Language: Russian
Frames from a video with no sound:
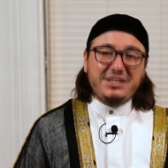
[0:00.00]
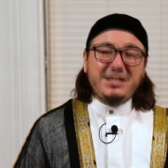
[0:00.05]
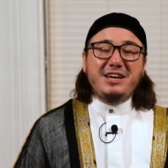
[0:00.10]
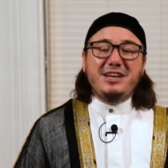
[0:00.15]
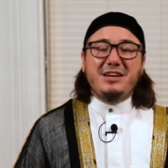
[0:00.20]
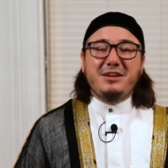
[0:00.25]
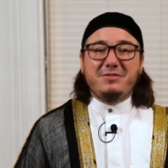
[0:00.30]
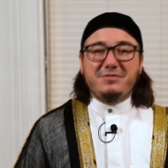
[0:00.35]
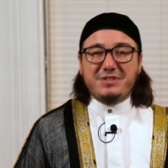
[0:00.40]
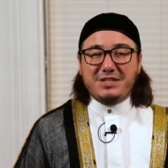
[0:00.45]
Все
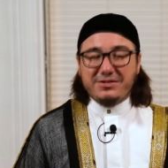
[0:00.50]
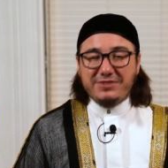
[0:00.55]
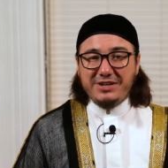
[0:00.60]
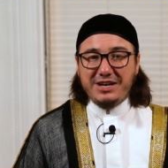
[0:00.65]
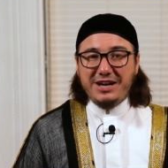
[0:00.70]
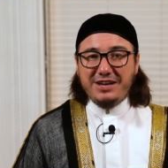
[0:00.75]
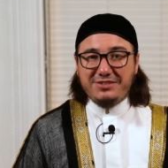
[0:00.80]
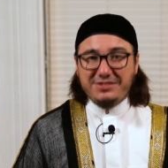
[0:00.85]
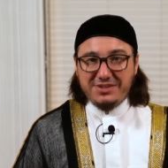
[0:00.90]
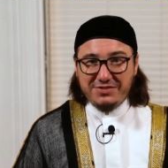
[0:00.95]
они
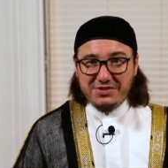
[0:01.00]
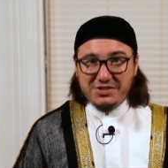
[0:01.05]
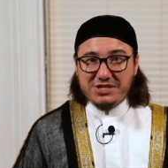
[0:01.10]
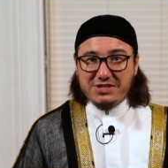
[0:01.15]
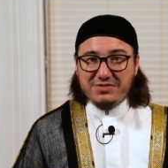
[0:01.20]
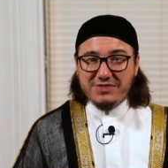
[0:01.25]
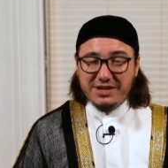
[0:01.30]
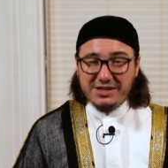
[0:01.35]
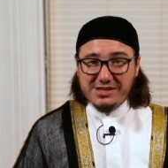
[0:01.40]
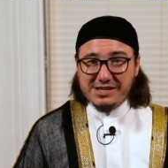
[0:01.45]
восхваляют
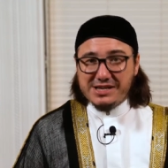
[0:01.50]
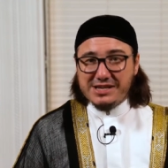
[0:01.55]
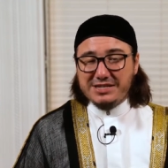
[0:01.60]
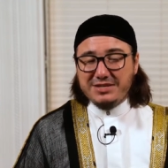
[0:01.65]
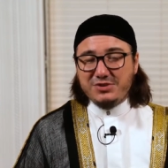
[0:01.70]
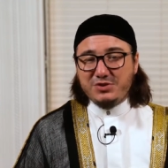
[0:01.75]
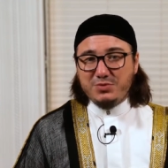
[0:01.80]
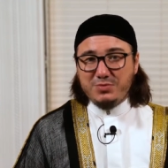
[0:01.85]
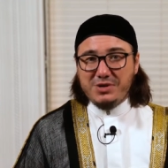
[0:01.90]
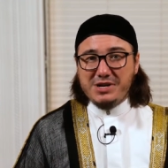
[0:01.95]
Всевышнего
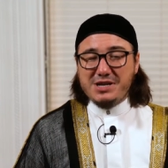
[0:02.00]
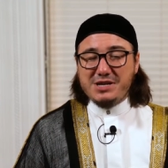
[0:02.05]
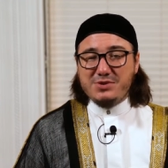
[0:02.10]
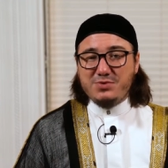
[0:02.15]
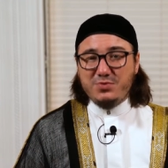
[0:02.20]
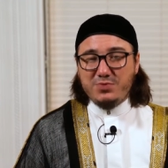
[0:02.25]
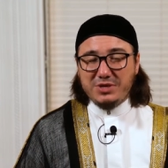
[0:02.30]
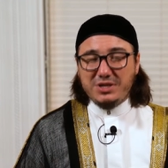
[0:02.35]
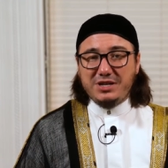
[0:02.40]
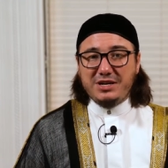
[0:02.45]
Аллаха
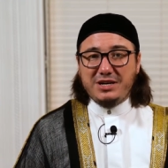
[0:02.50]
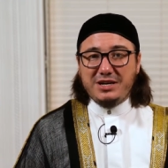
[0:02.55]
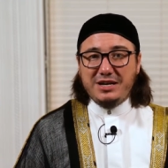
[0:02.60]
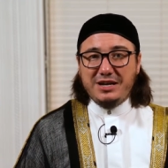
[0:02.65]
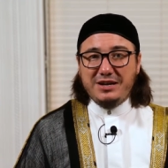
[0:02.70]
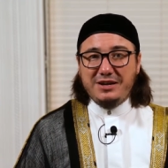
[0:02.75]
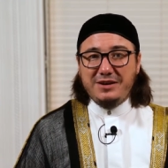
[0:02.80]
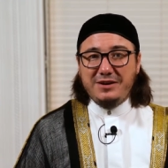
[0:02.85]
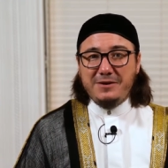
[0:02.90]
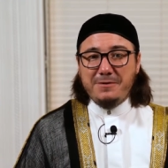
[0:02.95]
Субхану Ва
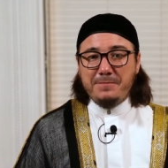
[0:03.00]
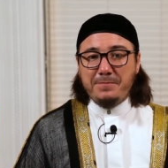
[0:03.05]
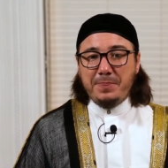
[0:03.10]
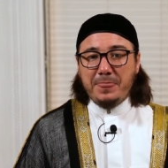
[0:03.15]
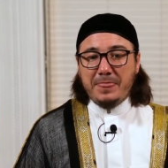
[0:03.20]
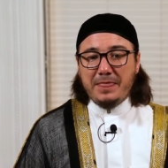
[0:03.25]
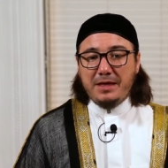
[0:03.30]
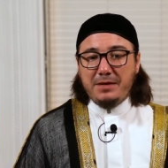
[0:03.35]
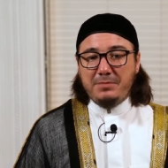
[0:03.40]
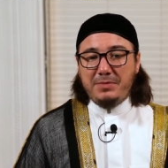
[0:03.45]

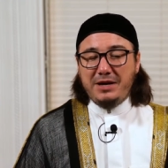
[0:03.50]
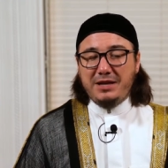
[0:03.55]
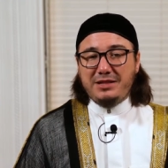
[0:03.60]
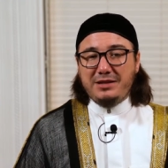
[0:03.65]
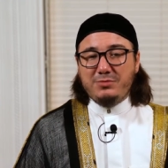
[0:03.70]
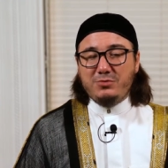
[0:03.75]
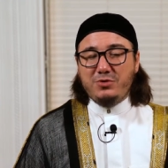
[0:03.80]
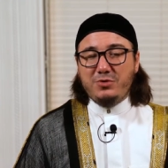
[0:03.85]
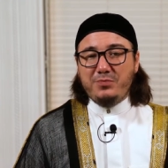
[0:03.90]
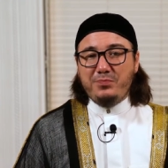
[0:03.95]

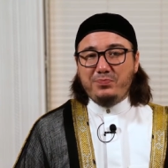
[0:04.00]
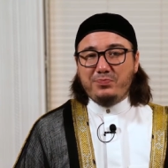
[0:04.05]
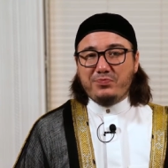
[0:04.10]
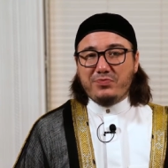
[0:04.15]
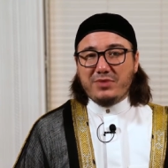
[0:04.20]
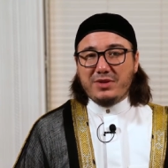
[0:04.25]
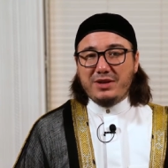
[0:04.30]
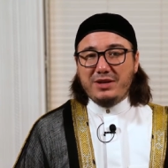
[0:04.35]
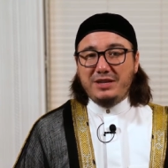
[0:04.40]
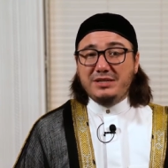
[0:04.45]
Поэтому,
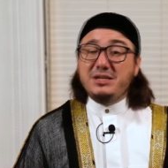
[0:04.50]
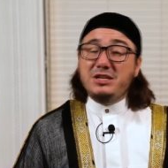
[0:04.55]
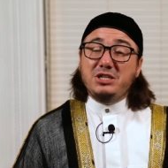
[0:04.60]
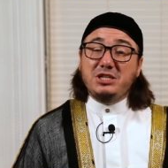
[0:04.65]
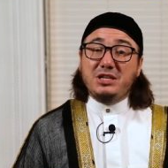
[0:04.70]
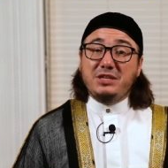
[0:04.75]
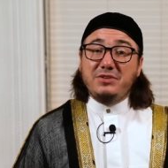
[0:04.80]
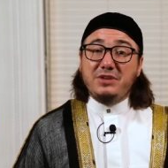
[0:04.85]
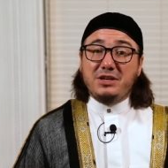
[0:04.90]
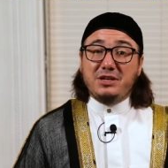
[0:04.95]
если
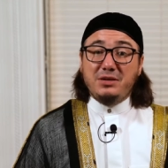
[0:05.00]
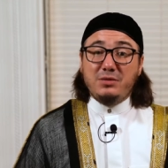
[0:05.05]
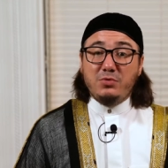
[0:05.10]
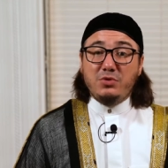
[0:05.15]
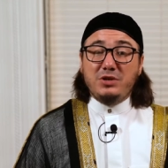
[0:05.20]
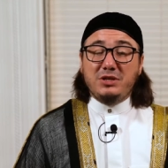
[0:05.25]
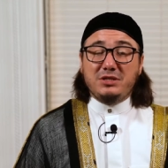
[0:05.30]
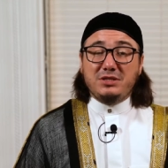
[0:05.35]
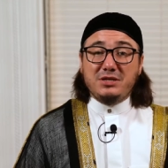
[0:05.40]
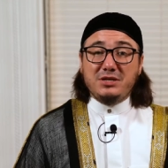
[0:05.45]
человек не
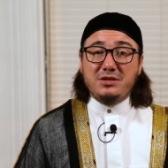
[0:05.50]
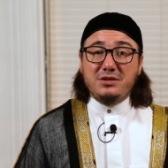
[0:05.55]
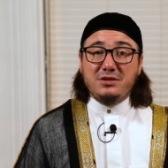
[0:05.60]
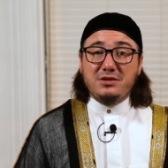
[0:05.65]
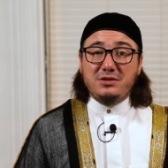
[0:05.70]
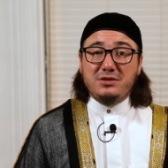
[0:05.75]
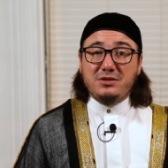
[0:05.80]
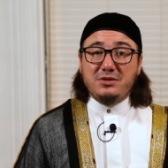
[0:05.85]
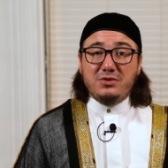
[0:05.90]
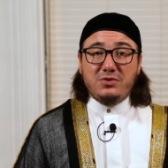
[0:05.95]
молится,
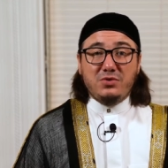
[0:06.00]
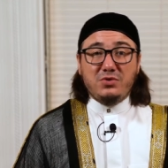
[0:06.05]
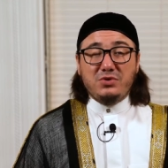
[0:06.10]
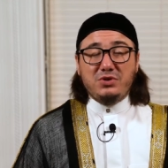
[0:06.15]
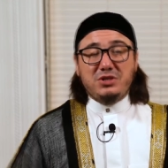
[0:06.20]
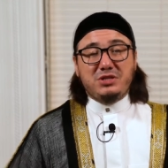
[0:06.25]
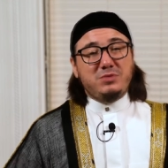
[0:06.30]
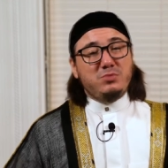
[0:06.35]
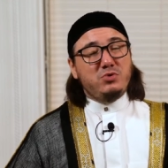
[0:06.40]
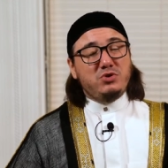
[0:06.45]

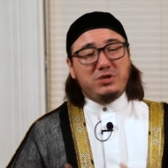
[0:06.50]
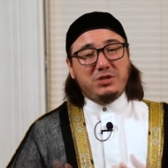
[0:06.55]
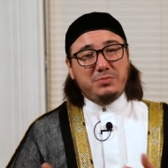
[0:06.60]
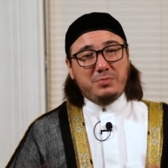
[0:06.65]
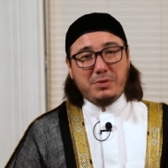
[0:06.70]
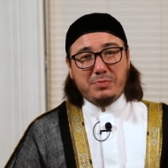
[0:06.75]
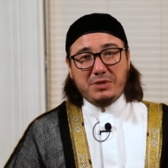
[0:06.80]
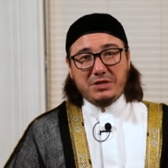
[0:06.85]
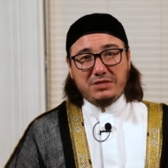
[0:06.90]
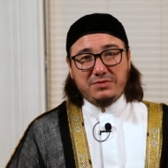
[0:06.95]
он не сможет
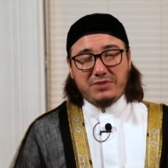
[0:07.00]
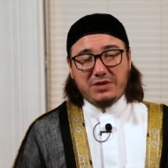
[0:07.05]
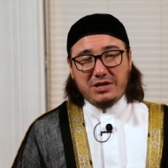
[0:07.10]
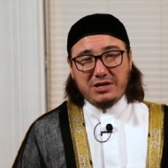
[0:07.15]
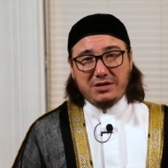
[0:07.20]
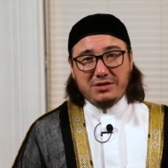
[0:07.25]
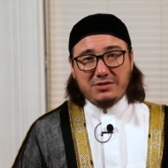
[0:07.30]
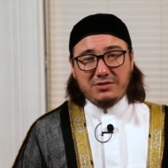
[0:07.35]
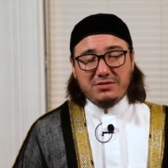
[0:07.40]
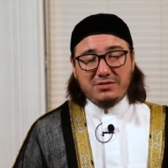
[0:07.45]
попасть в
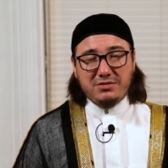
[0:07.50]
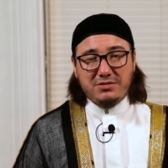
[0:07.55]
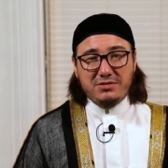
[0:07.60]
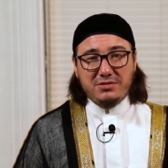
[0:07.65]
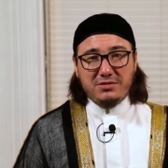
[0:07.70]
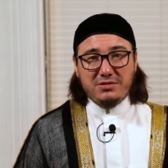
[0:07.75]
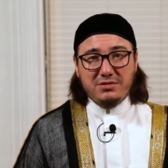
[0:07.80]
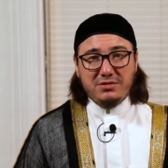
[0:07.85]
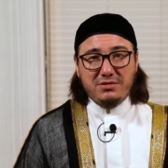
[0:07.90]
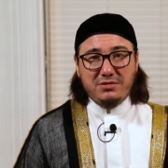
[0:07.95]
рай.
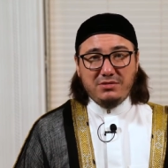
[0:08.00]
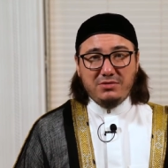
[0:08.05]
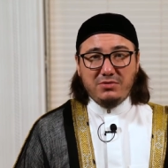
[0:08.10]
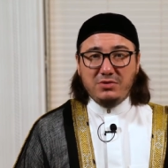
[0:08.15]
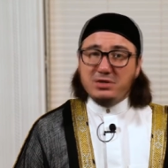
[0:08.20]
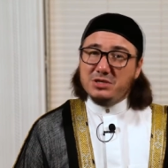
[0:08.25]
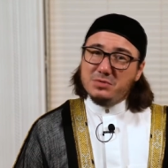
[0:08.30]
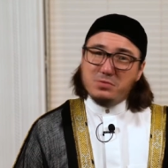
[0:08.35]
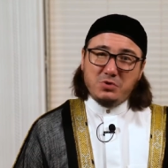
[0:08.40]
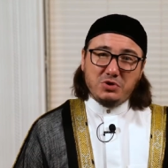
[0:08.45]

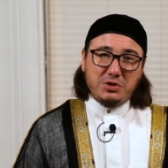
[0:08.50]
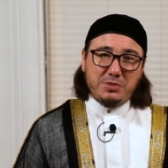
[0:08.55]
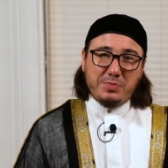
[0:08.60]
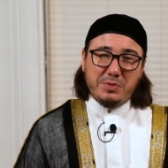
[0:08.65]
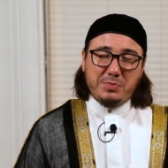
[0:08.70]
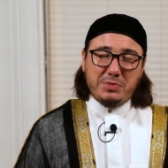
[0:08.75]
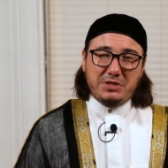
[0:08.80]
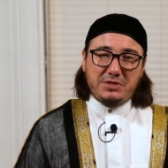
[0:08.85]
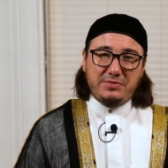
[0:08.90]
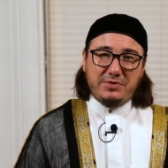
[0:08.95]
Он не сможет
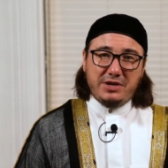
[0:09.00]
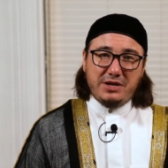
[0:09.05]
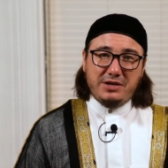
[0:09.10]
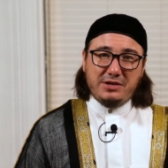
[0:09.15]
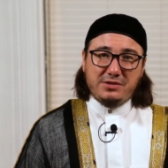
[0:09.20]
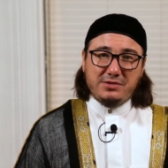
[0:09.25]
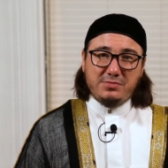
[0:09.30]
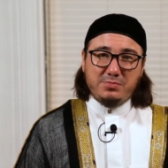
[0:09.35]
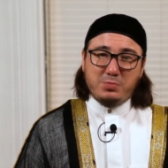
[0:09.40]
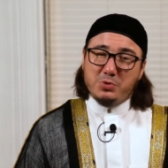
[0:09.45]
попасть в рай.
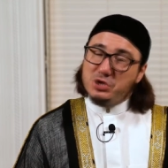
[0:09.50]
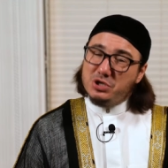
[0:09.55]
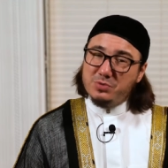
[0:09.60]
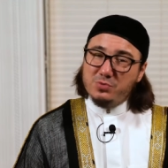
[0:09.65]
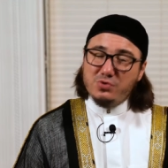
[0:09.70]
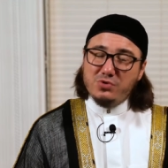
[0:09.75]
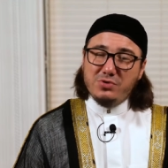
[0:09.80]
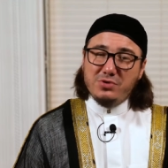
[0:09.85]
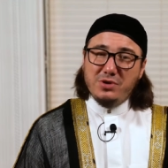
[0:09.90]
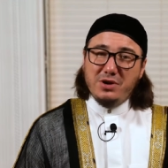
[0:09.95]

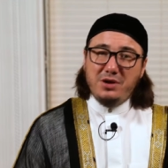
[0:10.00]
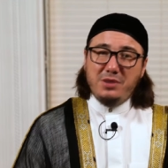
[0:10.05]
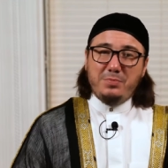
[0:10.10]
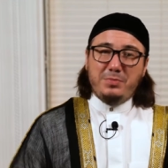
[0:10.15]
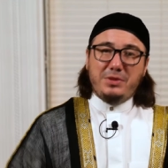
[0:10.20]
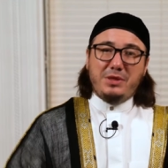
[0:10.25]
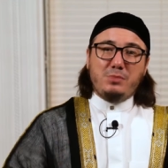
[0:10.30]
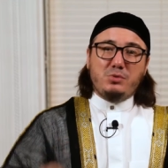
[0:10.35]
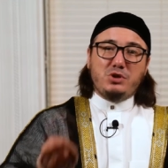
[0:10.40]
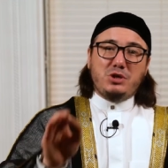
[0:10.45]
Почему?
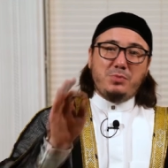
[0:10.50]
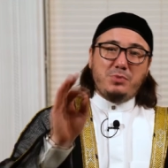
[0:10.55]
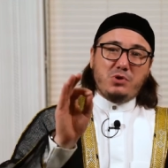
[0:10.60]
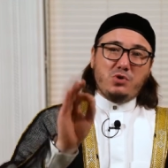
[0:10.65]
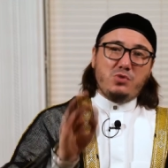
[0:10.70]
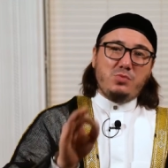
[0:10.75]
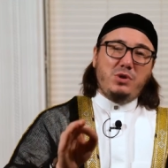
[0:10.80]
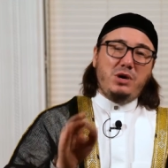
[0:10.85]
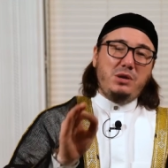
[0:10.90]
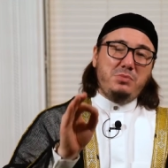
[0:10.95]
Потому что
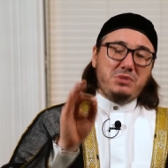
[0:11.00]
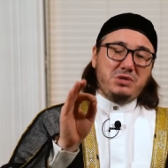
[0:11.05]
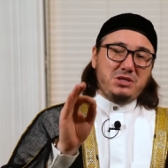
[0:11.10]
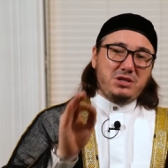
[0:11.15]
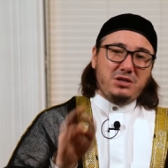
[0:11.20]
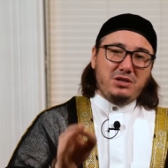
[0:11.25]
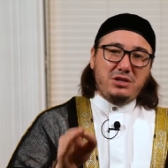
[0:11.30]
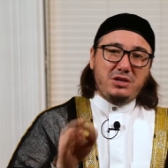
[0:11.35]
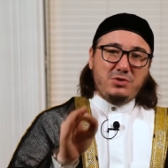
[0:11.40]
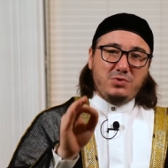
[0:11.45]
пророк Мухаммад,
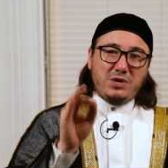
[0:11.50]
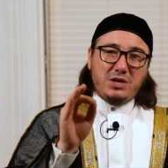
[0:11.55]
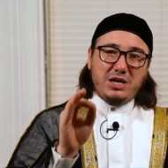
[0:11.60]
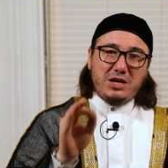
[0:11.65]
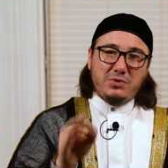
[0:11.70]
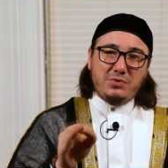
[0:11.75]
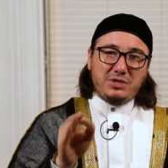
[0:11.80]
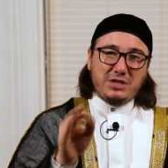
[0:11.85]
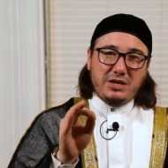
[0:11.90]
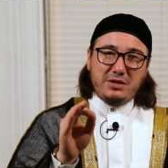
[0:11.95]
саллаллаху
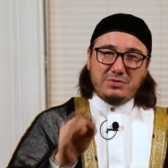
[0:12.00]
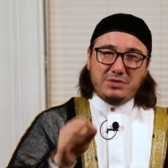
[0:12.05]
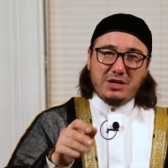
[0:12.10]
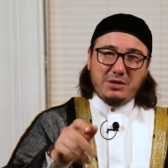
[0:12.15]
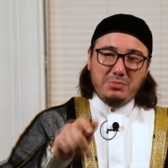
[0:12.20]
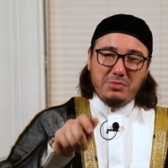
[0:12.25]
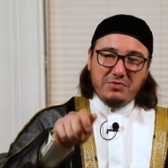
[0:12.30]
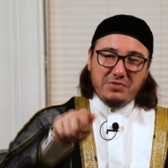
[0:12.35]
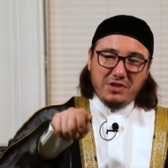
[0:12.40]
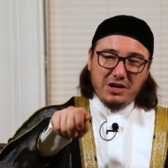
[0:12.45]
алейхи вассалям,
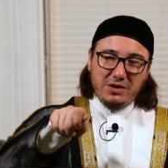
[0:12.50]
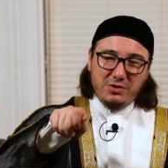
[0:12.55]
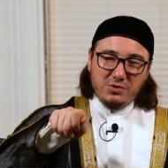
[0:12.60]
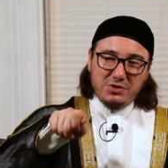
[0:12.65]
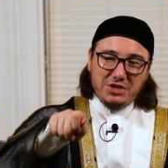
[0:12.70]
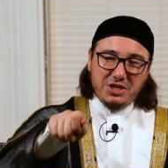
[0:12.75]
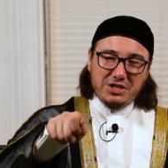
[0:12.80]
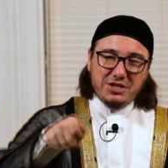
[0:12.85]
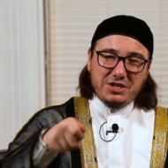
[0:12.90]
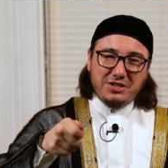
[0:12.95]
сказал, "Мифтаху
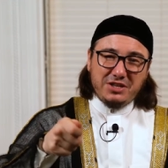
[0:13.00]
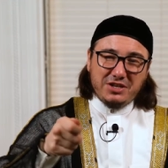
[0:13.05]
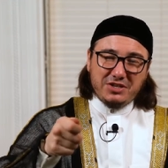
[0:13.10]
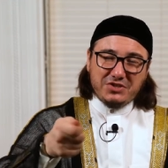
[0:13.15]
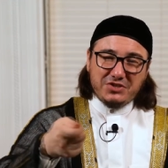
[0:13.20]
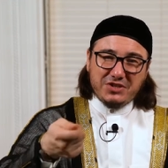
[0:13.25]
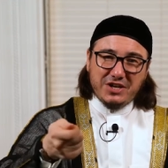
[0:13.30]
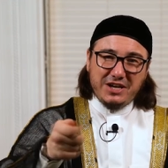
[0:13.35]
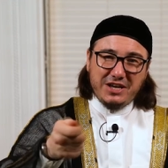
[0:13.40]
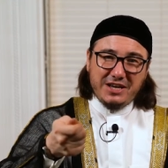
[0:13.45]
джаннати
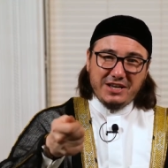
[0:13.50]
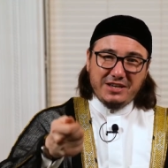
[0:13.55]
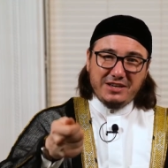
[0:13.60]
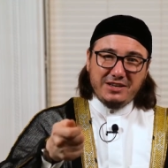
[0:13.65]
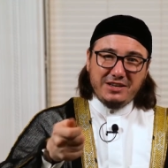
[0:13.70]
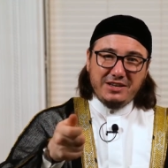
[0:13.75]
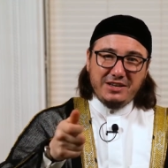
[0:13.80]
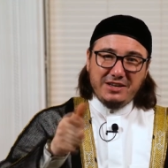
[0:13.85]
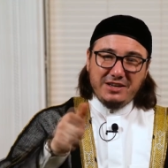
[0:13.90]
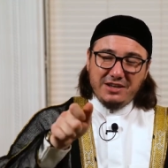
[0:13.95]

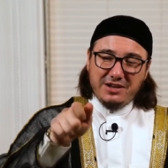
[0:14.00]
ас-саля».